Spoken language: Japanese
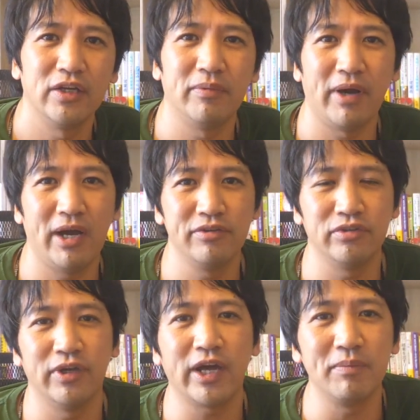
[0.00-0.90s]

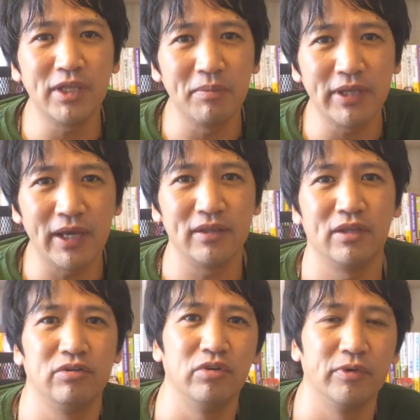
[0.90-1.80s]
クラブハウスの中見てみたいっ
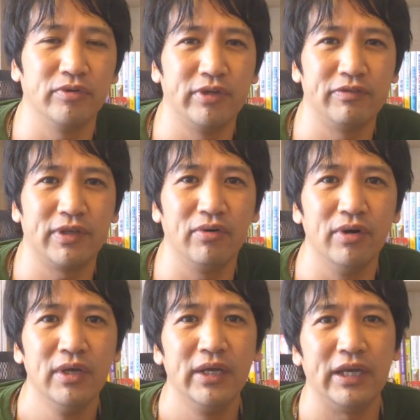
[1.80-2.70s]
ていう人もそうですけど、